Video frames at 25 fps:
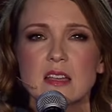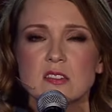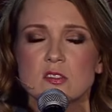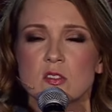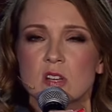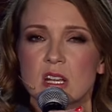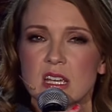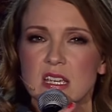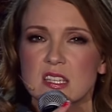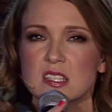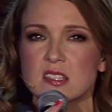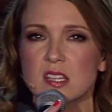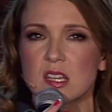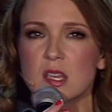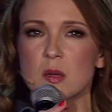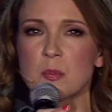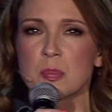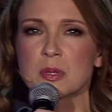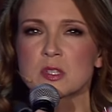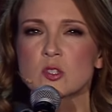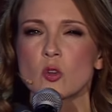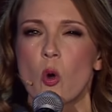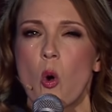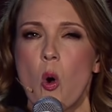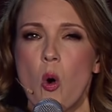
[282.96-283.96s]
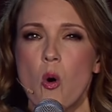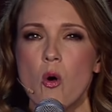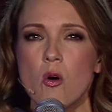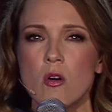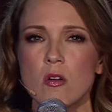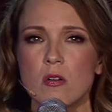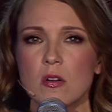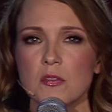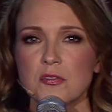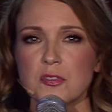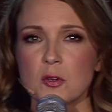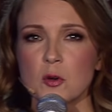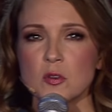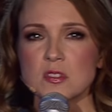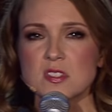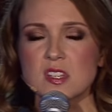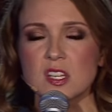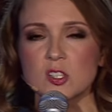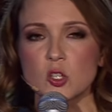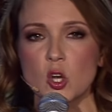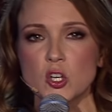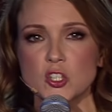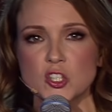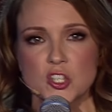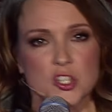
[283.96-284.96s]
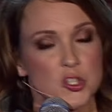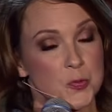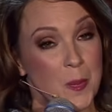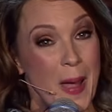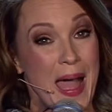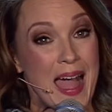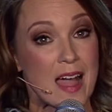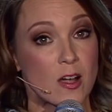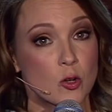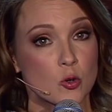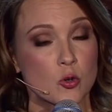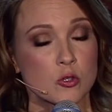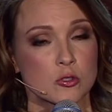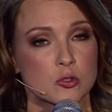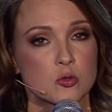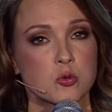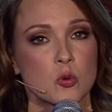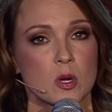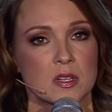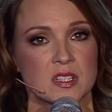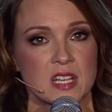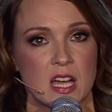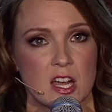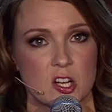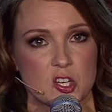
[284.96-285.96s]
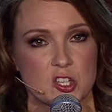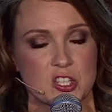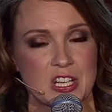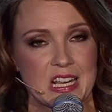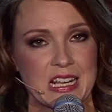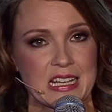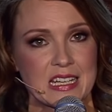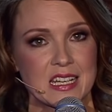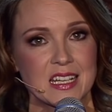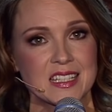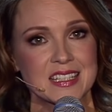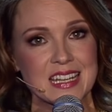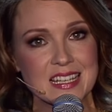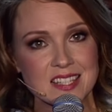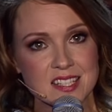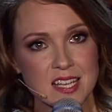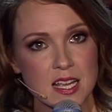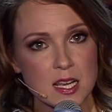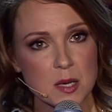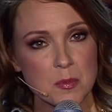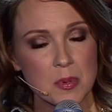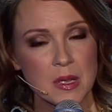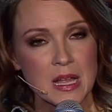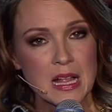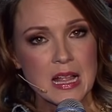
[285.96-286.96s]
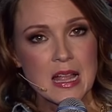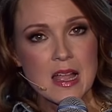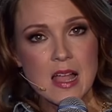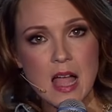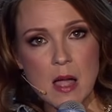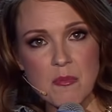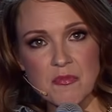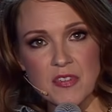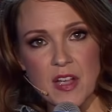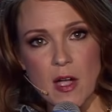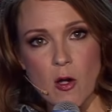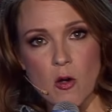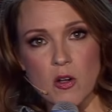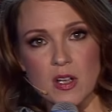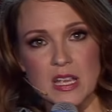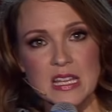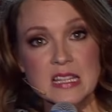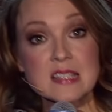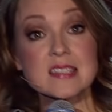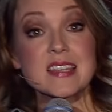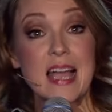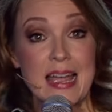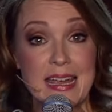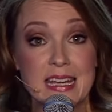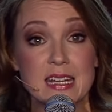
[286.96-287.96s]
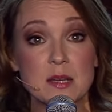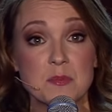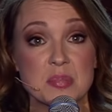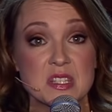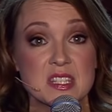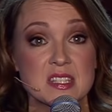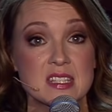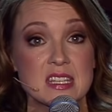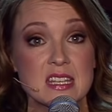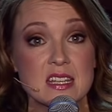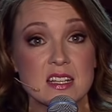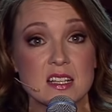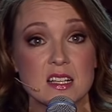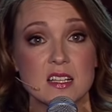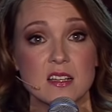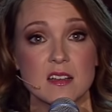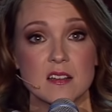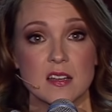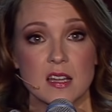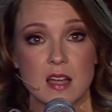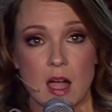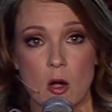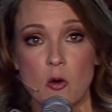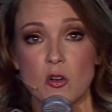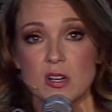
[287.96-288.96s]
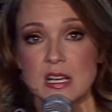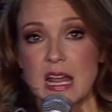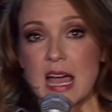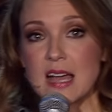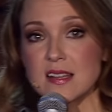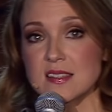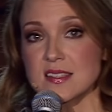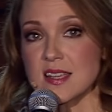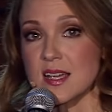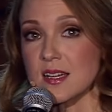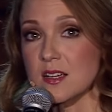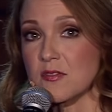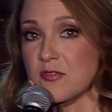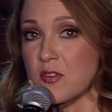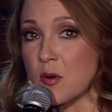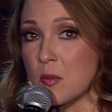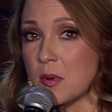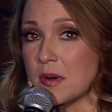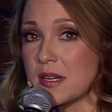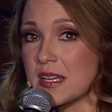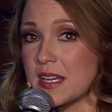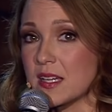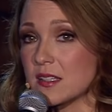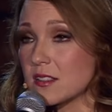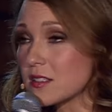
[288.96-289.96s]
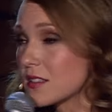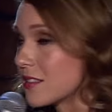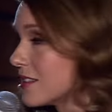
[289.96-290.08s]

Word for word: so eine richtige Bedrohung für unsere deutsche Sprachkultur darstellen. Ne? Deshalb haben wir auch in seinem Stil auch eine Ansage formuliert.